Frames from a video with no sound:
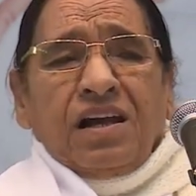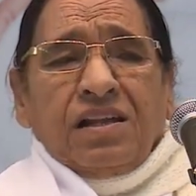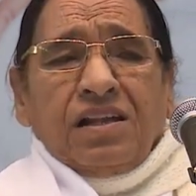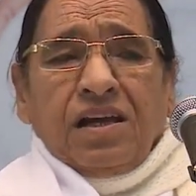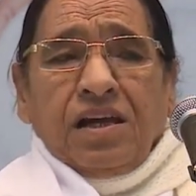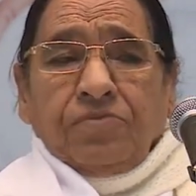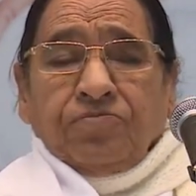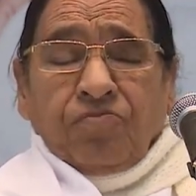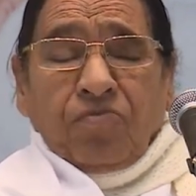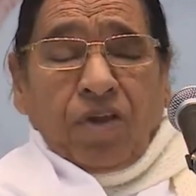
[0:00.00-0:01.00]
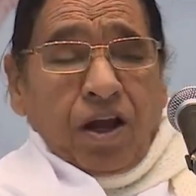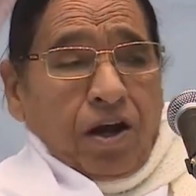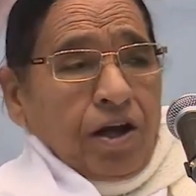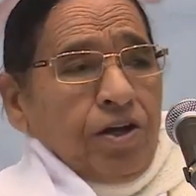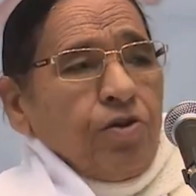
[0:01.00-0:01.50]
சிலர் அந்த
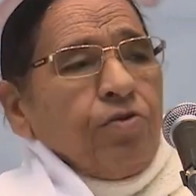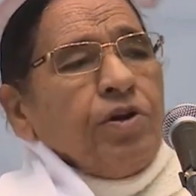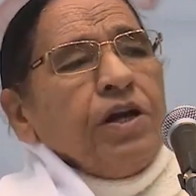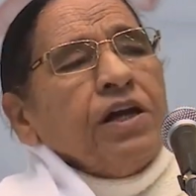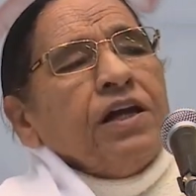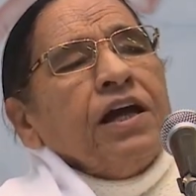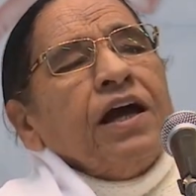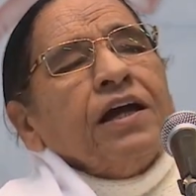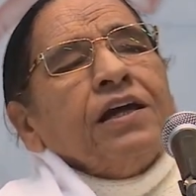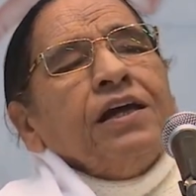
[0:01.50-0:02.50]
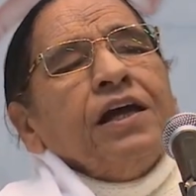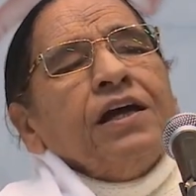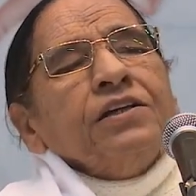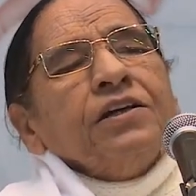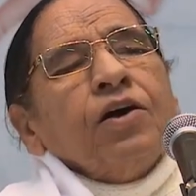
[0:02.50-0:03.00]
கோடுகள் விரிசல்கள்
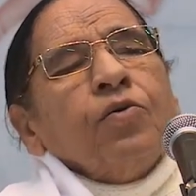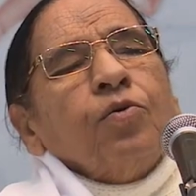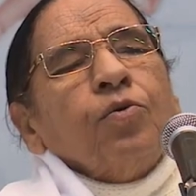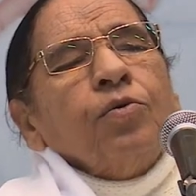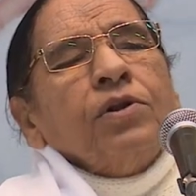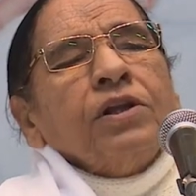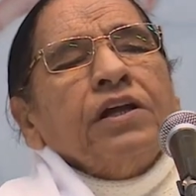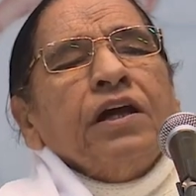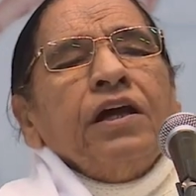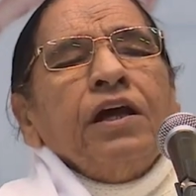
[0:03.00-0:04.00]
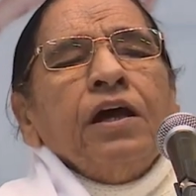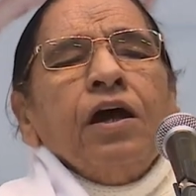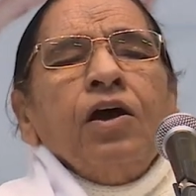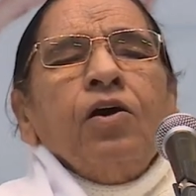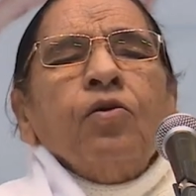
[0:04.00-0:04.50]
தெரியாமல்
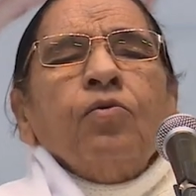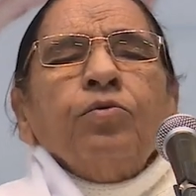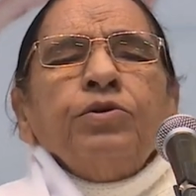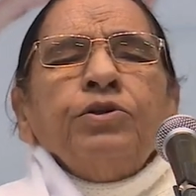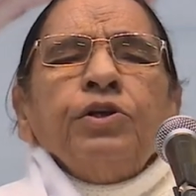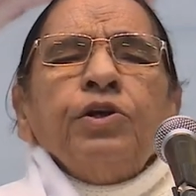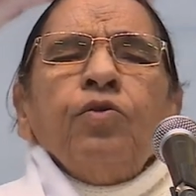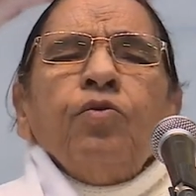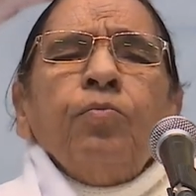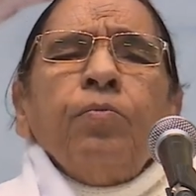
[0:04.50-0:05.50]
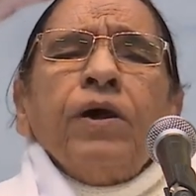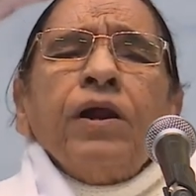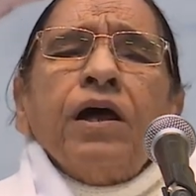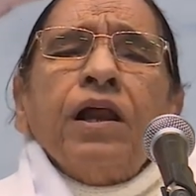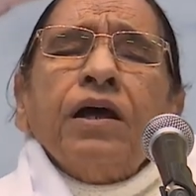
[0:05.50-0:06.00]
அழகான தொங்கல்களை
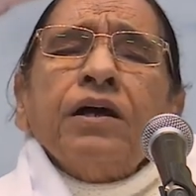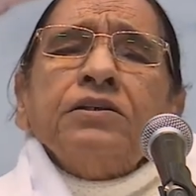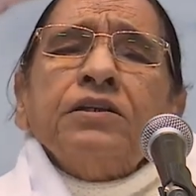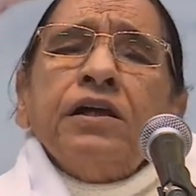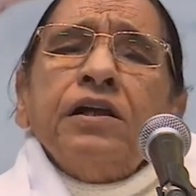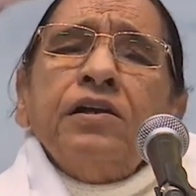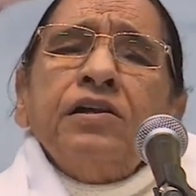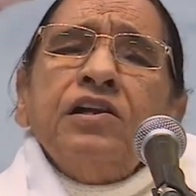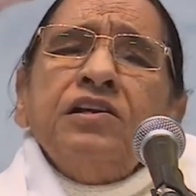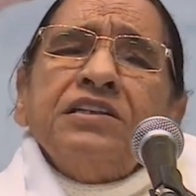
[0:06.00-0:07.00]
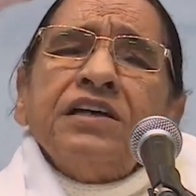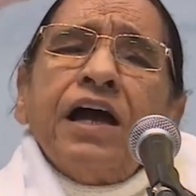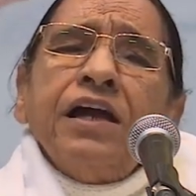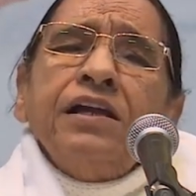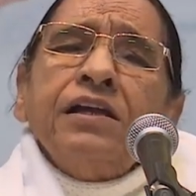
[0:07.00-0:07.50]
தொங்க வைத்து விட்டார்கள்
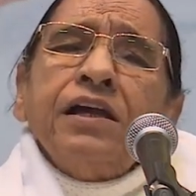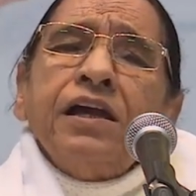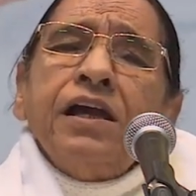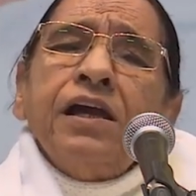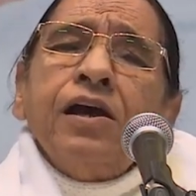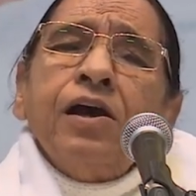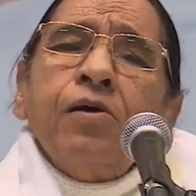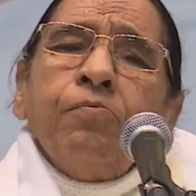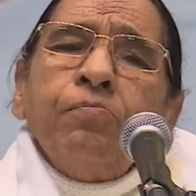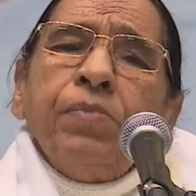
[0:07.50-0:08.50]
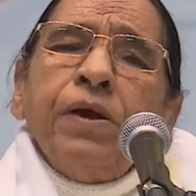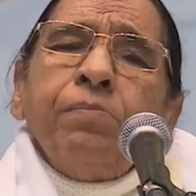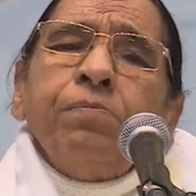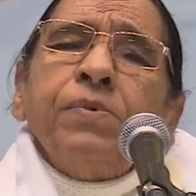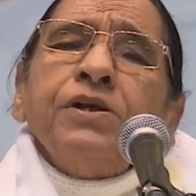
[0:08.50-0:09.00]
அதுபோல
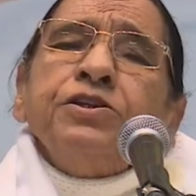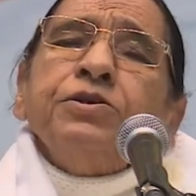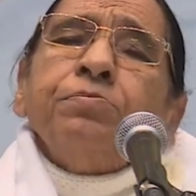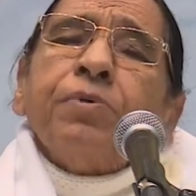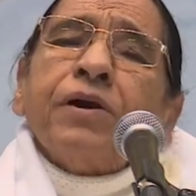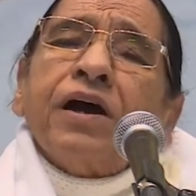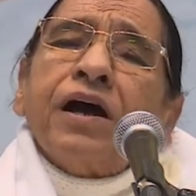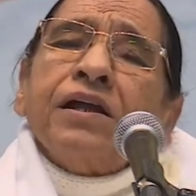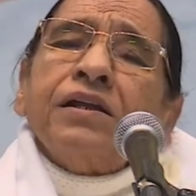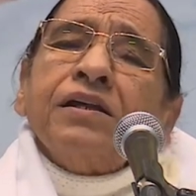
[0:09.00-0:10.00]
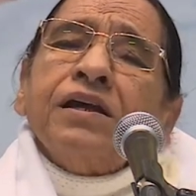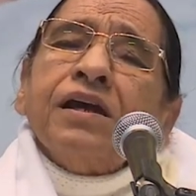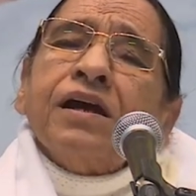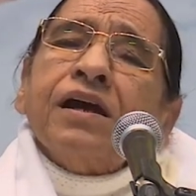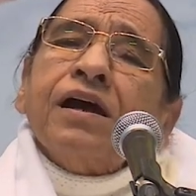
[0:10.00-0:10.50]
பலவிதமான
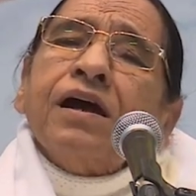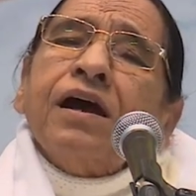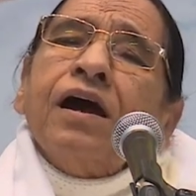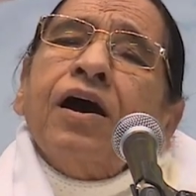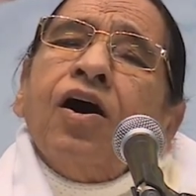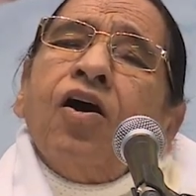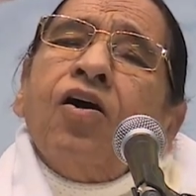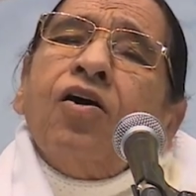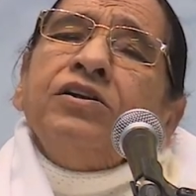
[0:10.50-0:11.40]
அலங்காரங்களை செய்துவிட்டு